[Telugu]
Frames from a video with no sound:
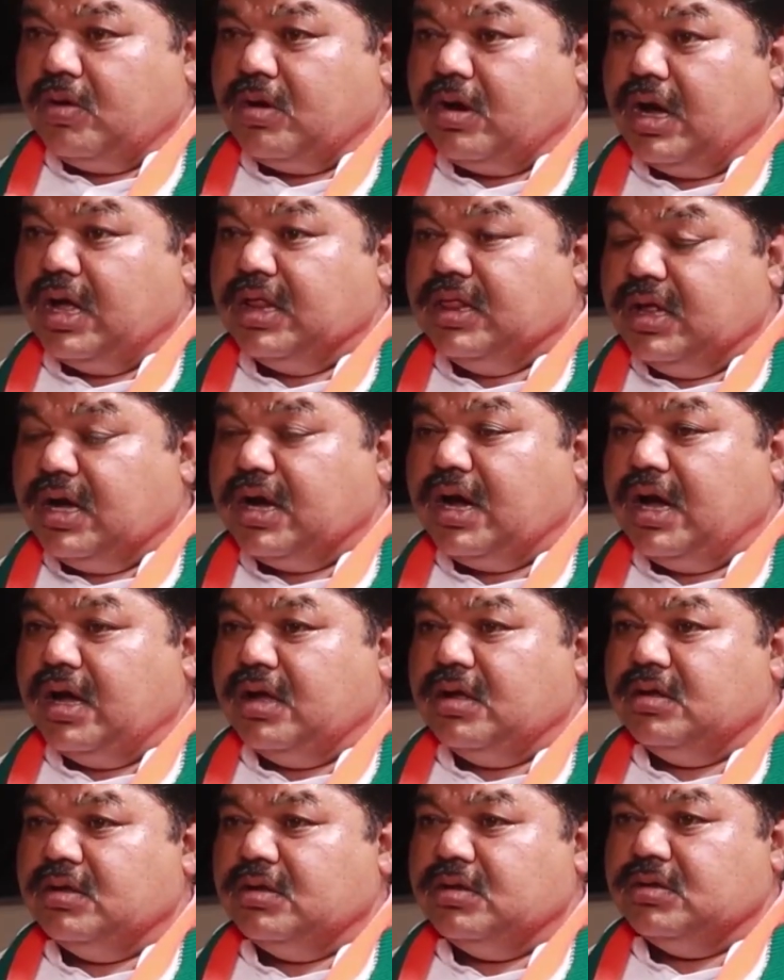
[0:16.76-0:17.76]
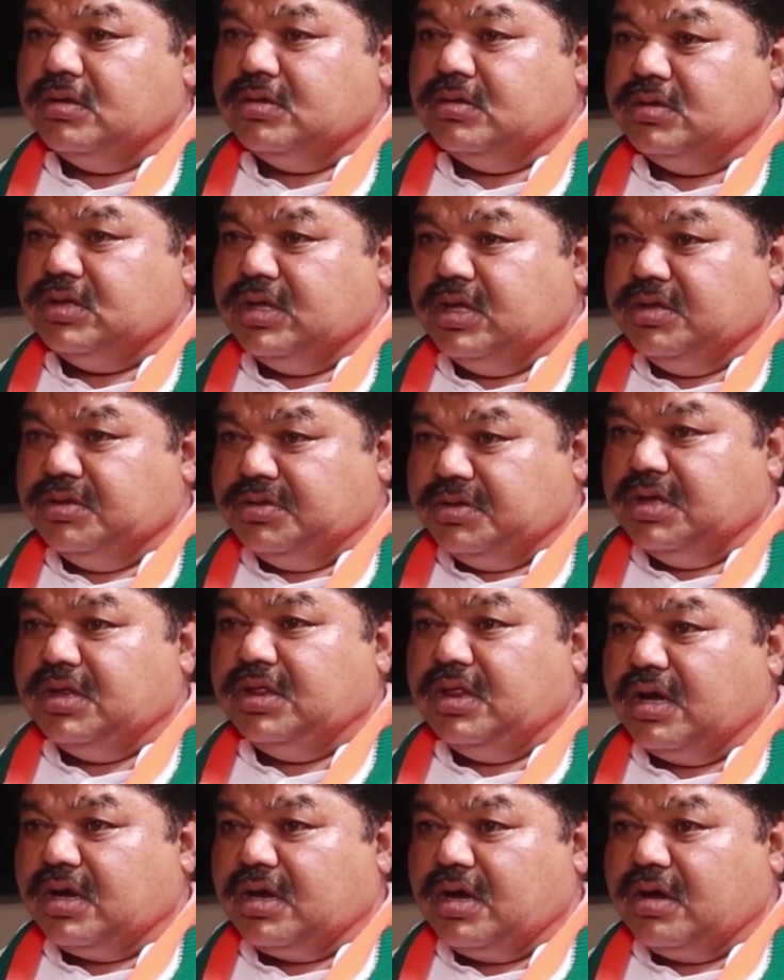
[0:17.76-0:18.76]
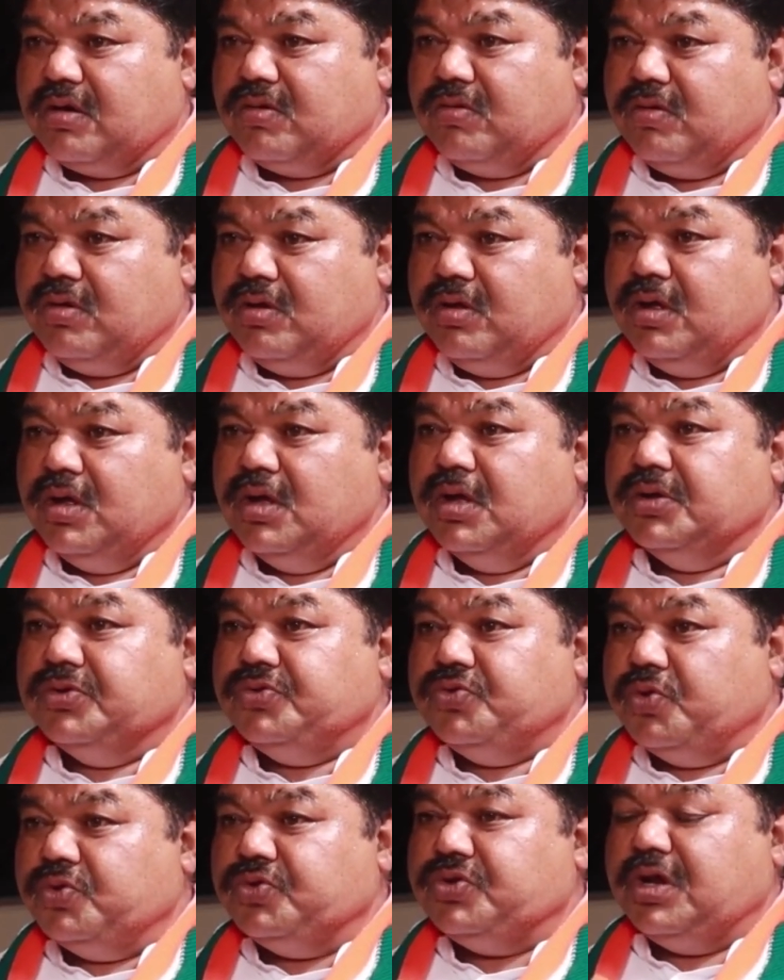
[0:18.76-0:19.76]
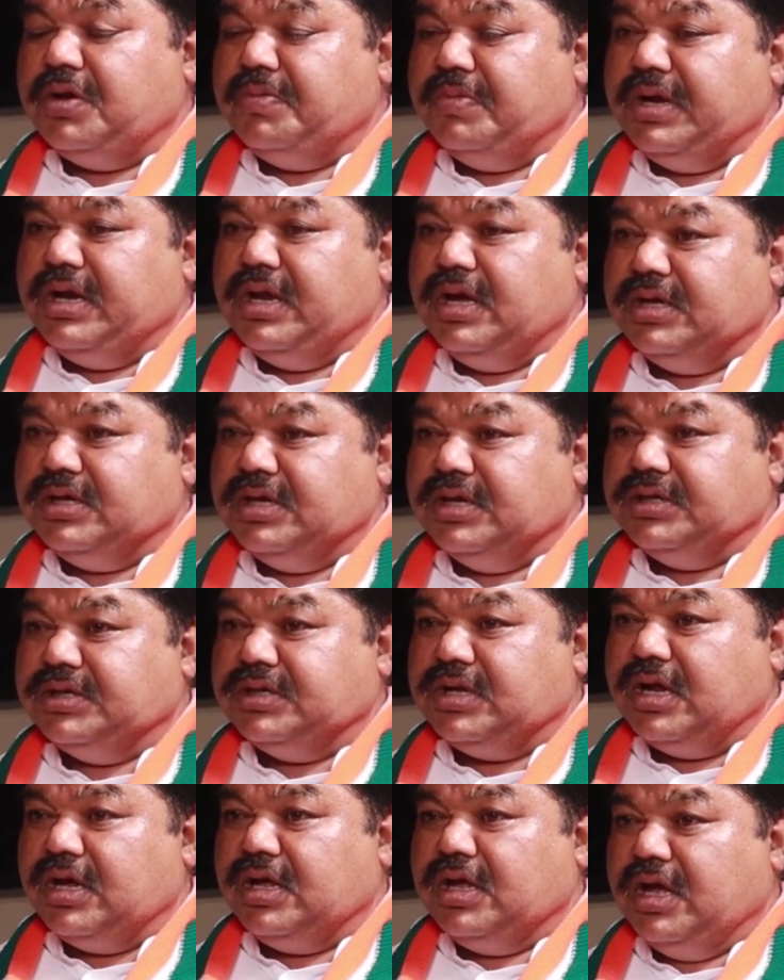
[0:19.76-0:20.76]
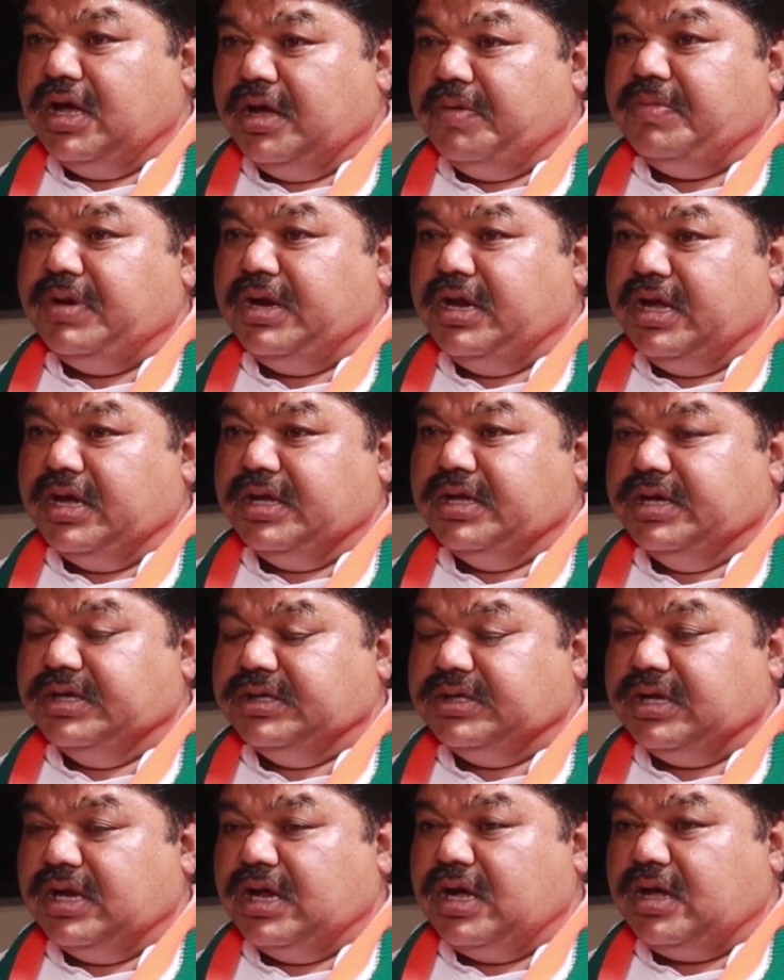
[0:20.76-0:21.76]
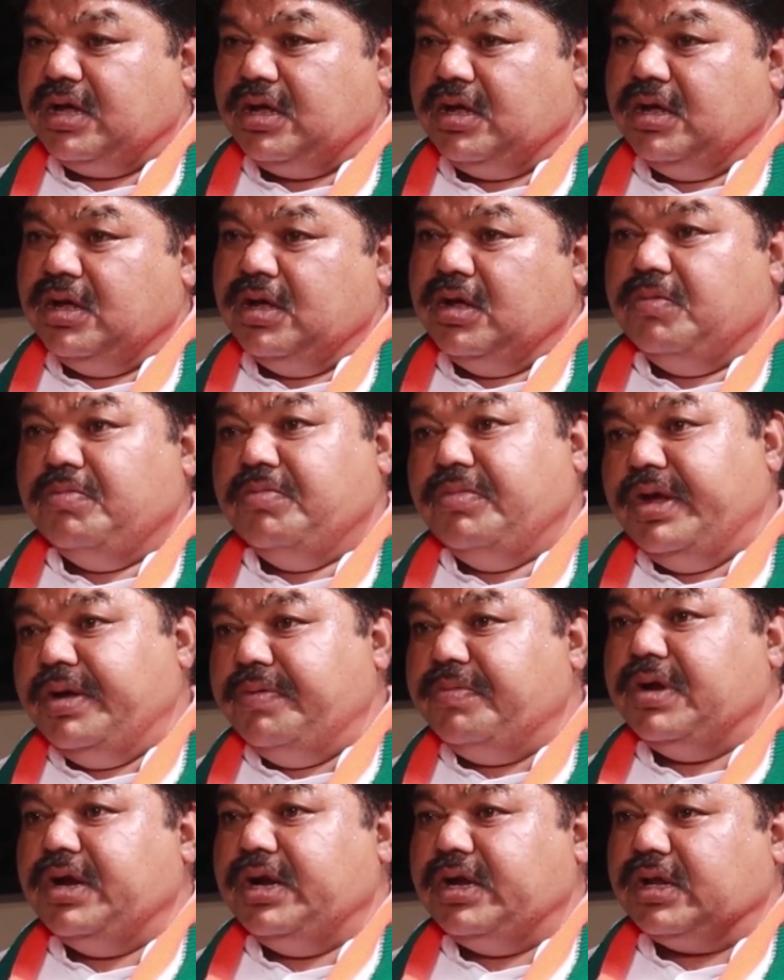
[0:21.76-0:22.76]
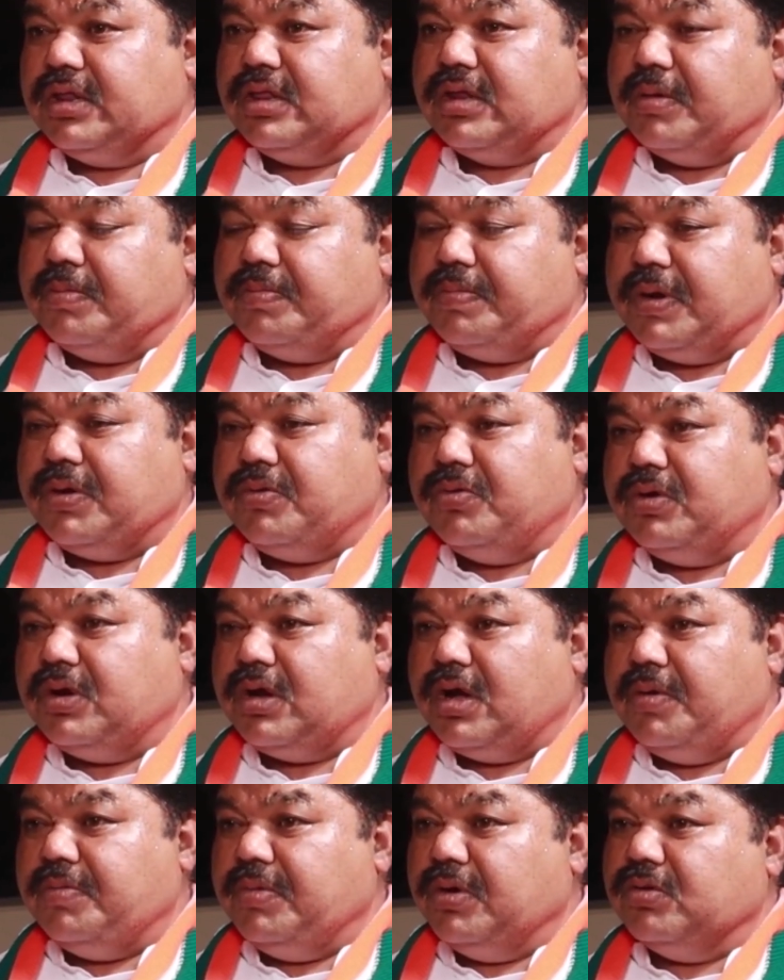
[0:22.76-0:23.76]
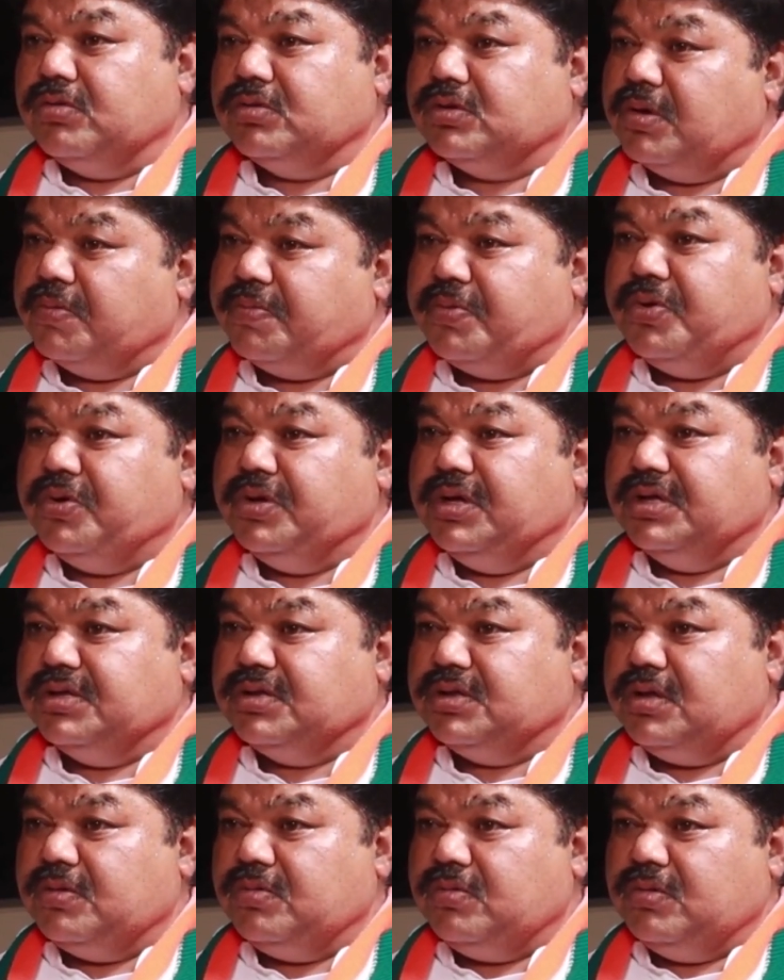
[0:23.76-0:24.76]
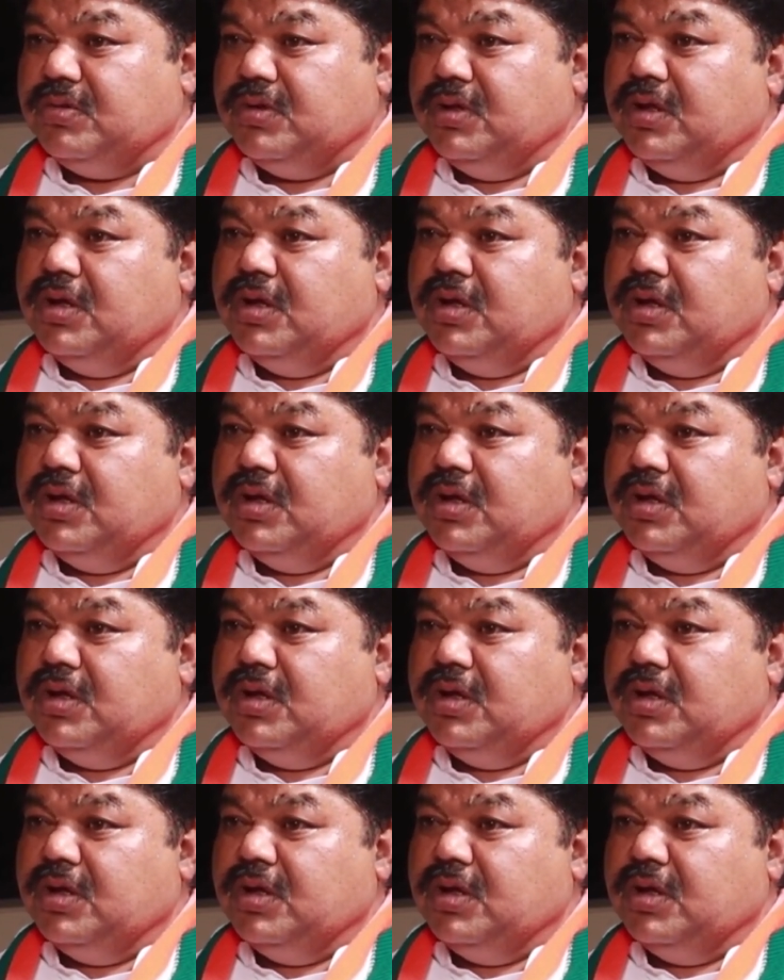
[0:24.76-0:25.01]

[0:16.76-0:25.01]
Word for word: ఒక అన్నగా నేను సీతక్కకు సోషల్ మీడియా చేసినా ఏ మీడియా చేసినా మేము గిట్ట తప్పకుండా ఆమెకు సపోర్ట్ చేస్తాం